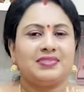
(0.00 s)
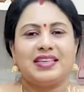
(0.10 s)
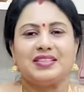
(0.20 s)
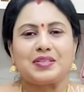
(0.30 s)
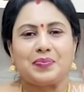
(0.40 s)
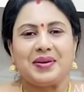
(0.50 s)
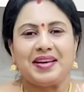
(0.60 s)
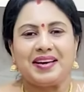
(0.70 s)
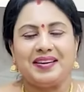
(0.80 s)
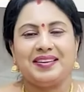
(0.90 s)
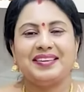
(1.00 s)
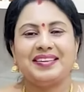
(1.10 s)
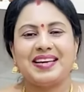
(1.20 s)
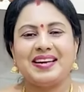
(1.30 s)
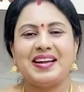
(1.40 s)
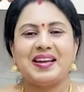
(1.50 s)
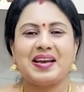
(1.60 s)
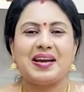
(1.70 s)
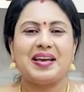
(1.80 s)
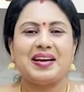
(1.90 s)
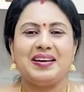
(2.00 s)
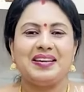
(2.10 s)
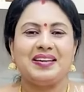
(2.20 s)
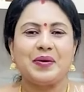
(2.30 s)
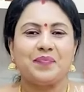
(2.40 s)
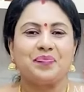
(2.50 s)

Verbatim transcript: தெரிஞ்சிருப்பீங்க என்னென்ன இலைகள்னு